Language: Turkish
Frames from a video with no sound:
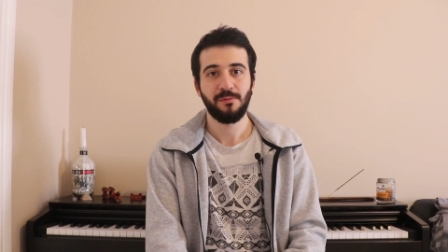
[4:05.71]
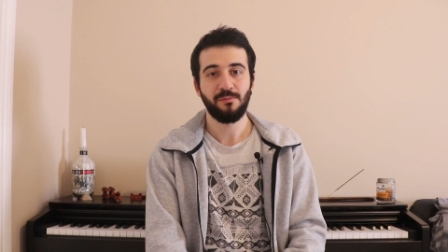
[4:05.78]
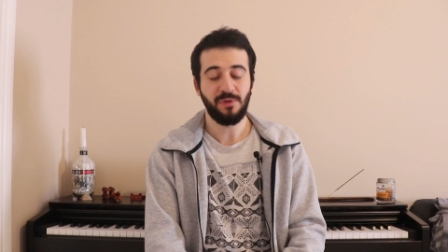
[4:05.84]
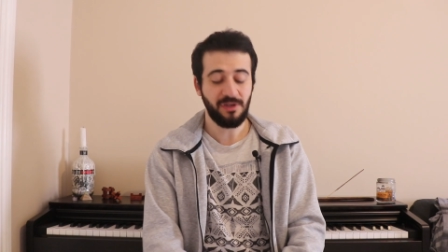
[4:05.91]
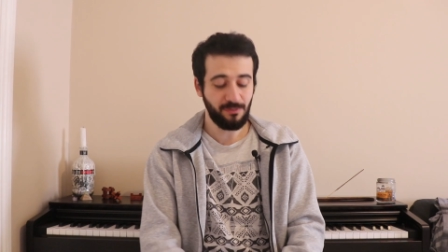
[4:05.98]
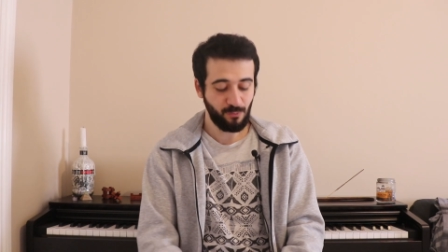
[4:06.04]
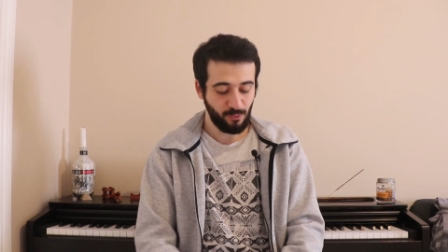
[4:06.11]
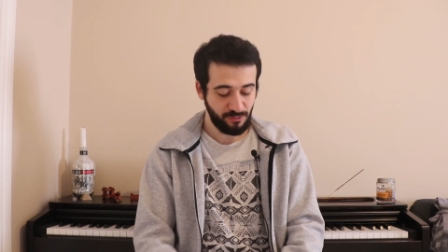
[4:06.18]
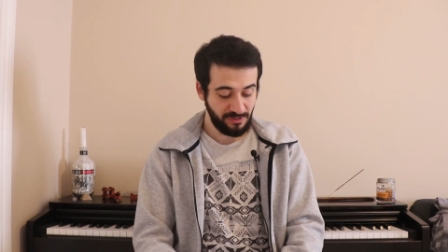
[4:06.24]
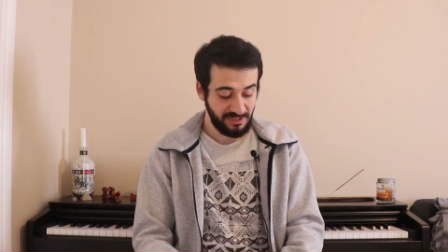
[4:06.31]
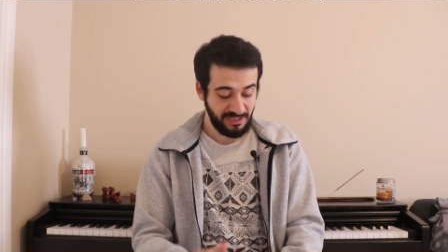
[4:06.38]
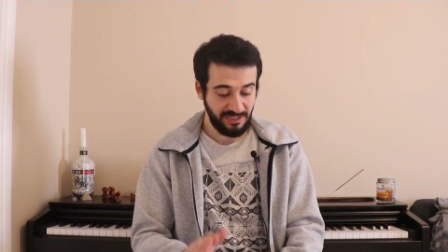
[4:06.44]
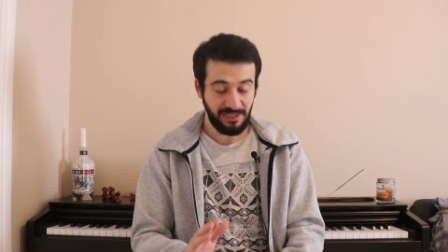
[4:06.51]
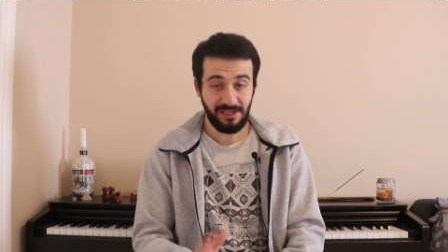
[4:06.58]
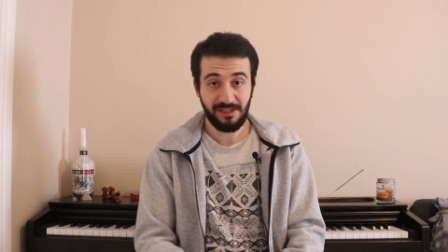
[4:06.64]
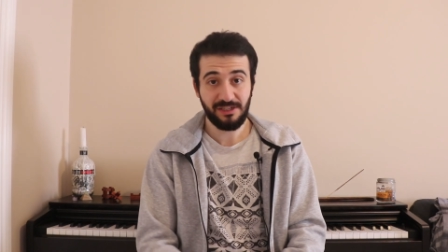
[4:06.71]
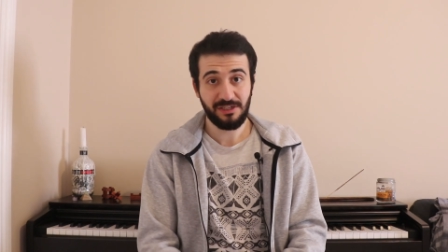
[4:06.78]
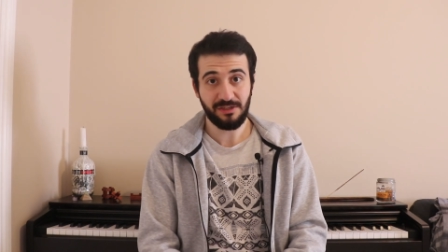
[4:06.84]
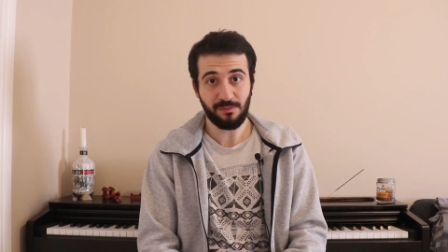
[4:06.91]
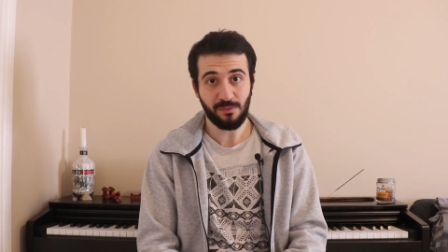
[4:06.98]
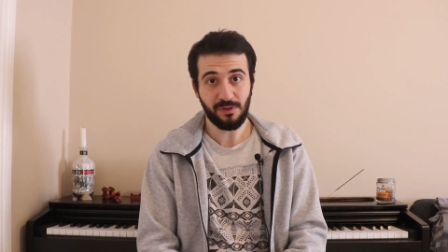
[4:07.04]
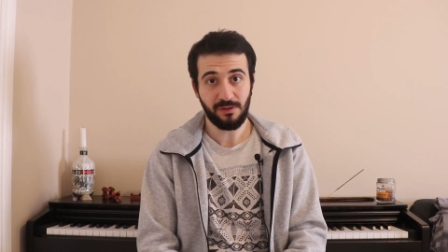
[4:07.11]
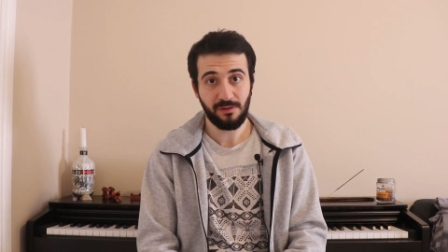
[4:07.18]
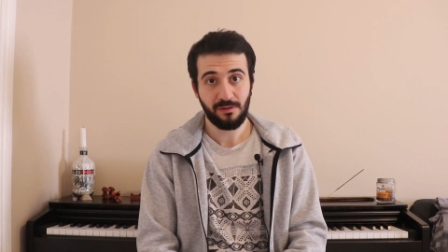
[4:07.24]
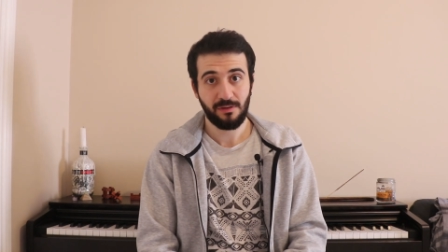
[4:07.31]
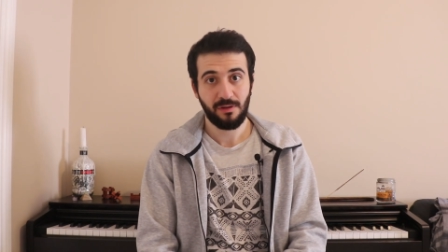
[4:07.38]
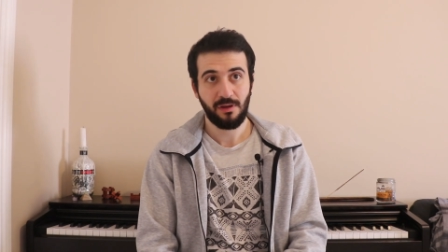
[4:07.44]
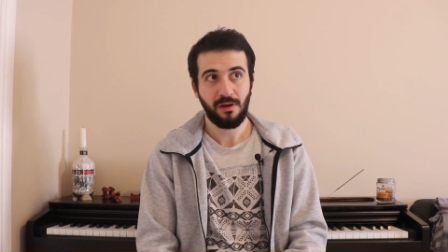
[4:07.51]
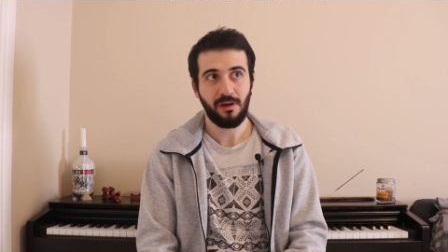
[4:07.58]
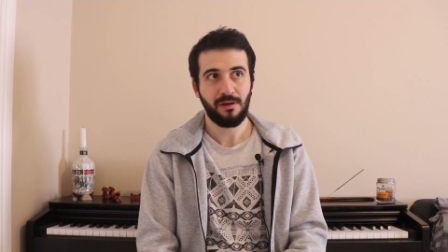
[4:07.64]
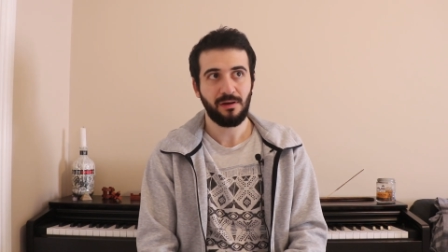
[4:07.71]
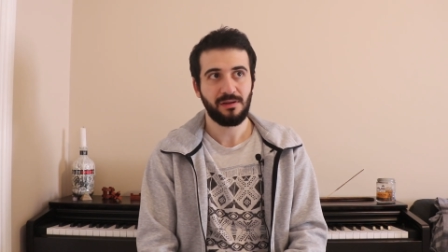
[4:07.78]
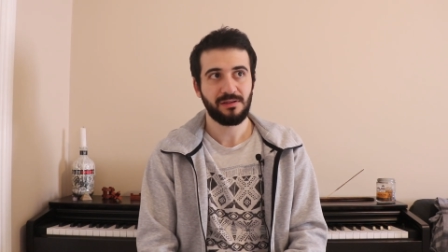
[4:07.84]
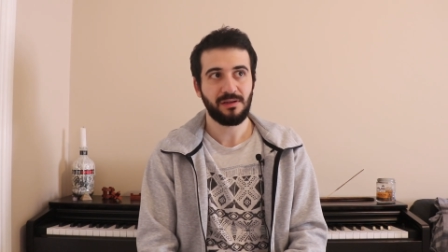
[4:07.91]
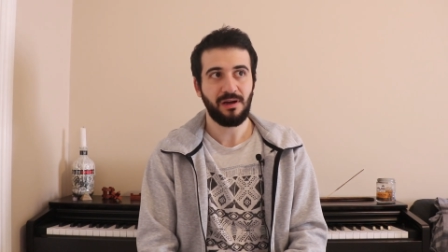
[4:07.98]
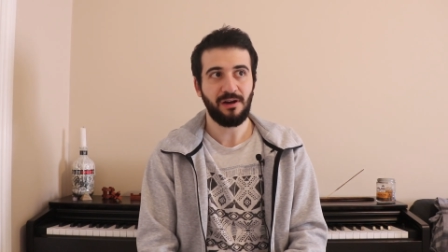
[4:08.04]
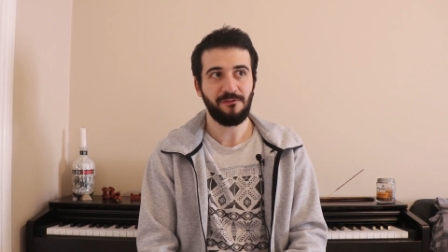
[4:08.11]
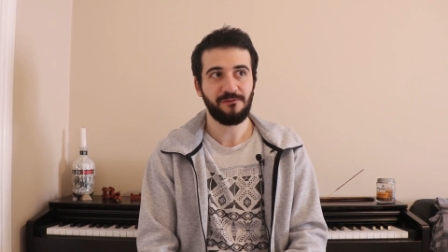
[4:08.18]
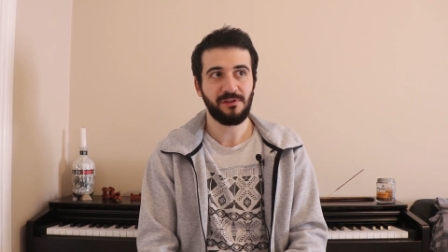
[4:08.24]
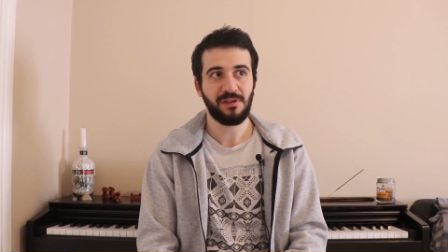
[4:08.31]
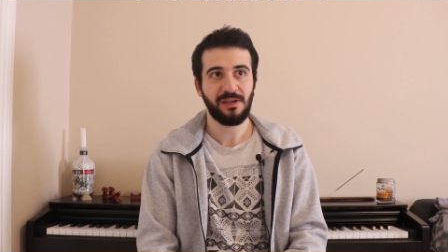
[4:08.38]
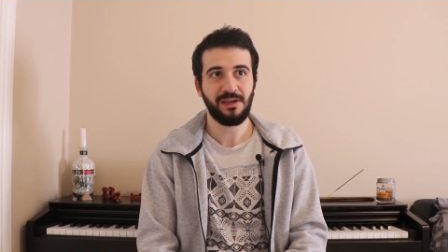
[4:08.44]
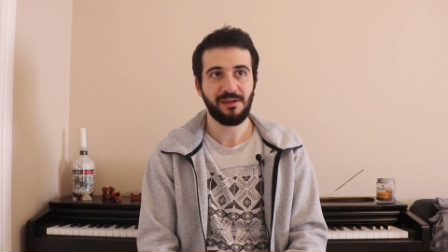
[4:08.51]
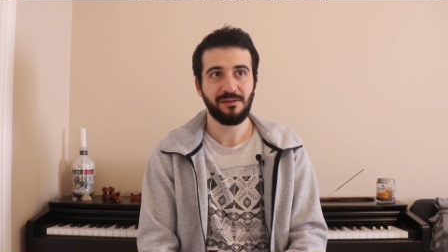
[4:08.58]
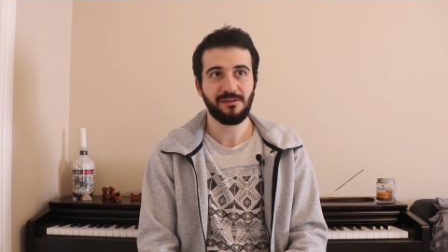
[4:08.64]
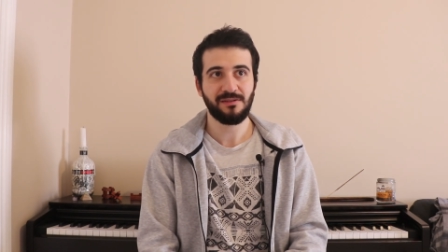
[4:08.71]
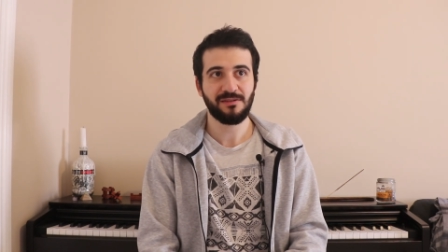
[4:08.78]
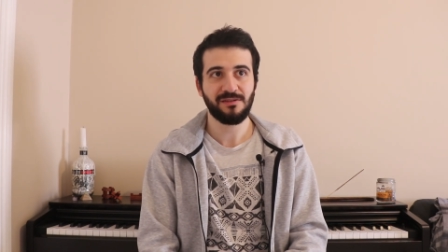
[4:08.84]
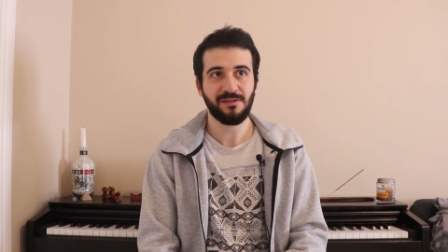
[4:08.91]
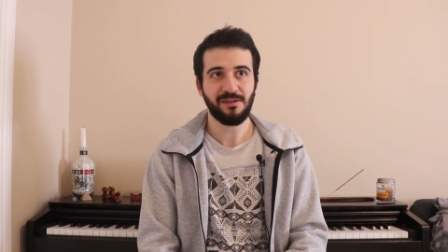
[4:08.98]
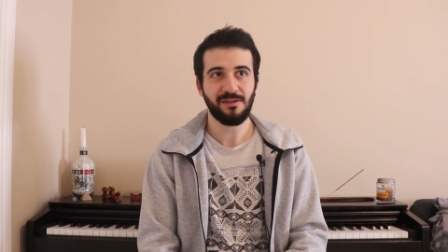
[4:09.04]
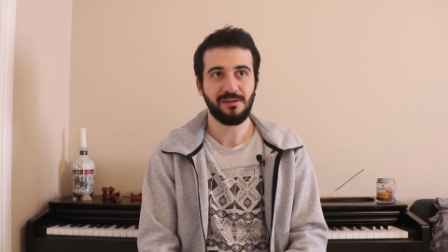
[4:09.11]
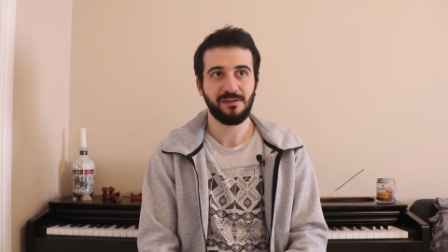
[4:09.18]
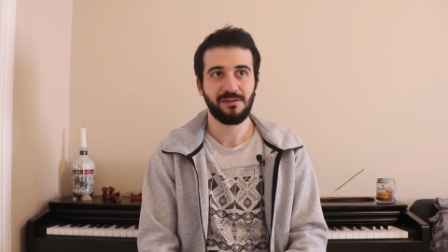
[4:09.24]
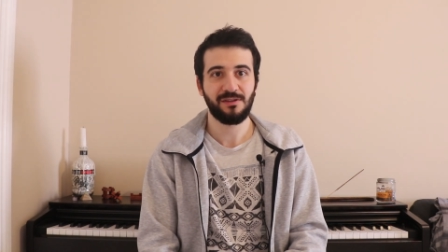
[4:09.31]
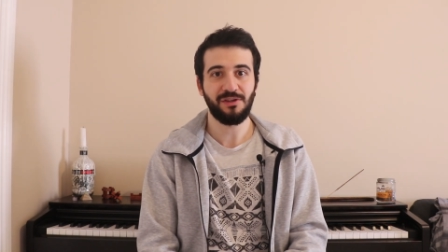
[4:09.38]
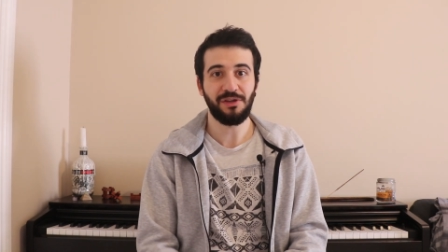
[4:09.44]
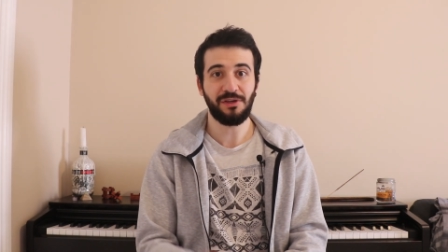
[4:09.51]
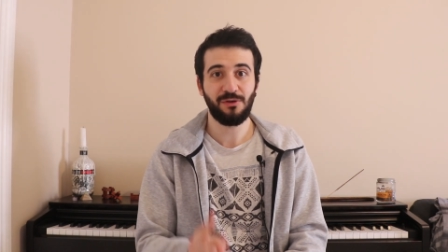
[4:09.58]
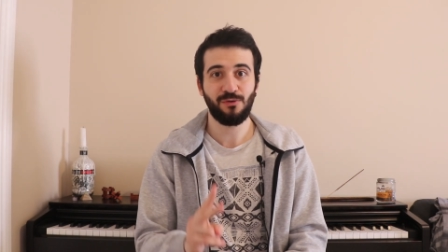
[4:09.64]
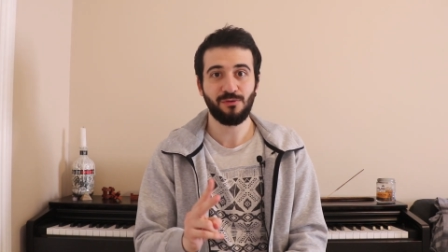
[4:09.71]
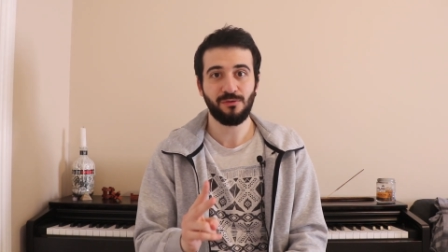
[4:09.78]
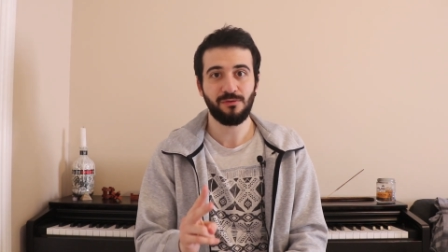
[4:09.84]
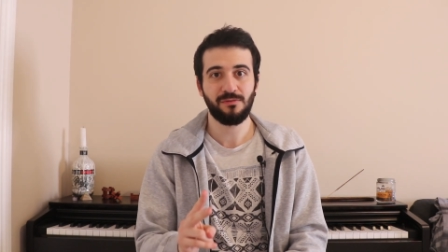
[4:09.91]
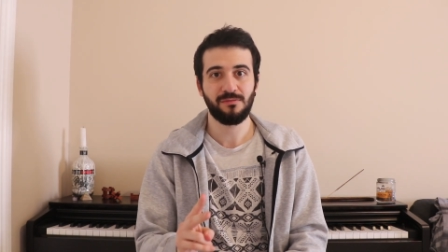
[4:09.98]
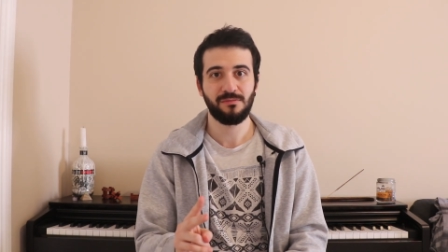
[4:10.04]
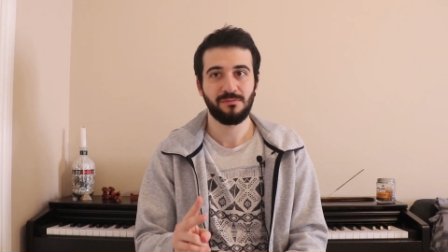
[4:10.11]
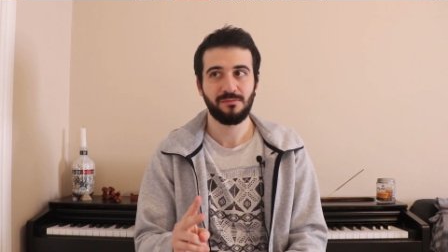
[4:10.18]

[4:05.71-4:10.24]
Benim buradaki ilk işimdi. haftada yalnızca iki gün